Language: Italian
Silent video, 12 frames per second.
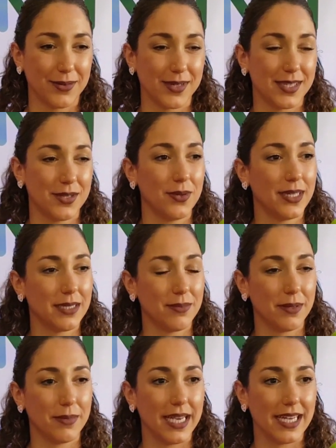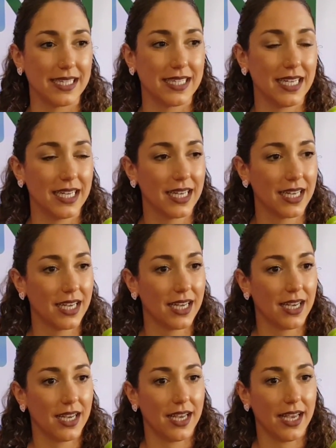questi ultimi mesi
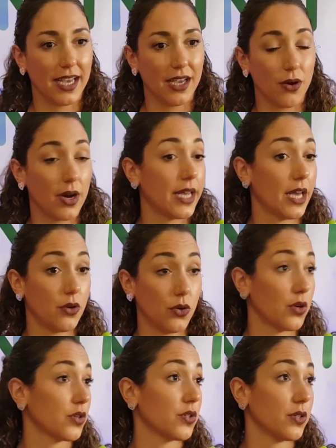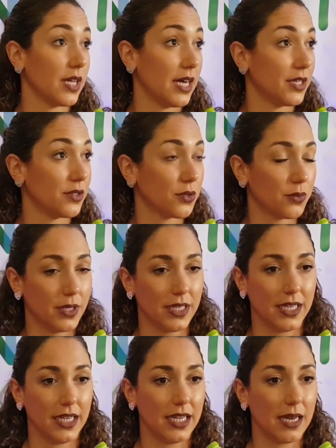e ho anche corso tanto,
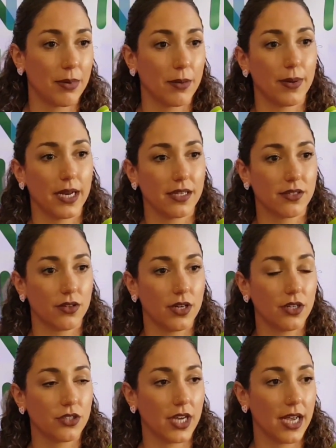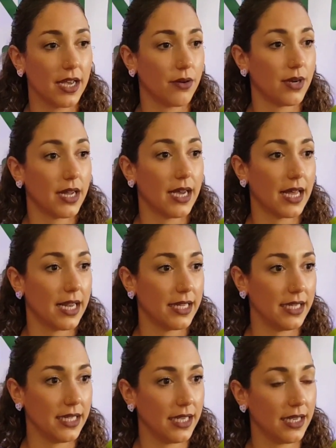quindi la preparazione c'è, è una gara
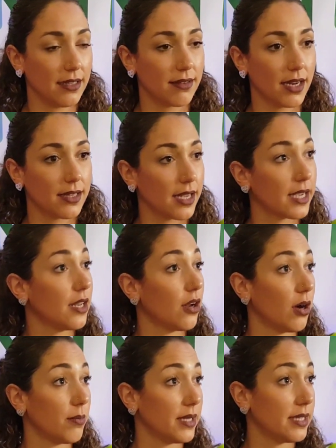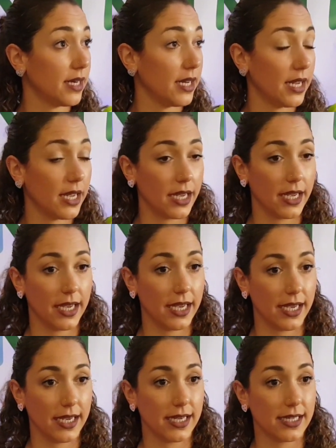di 30 km
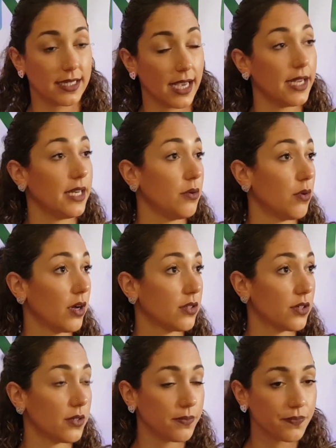e 6 di nuoto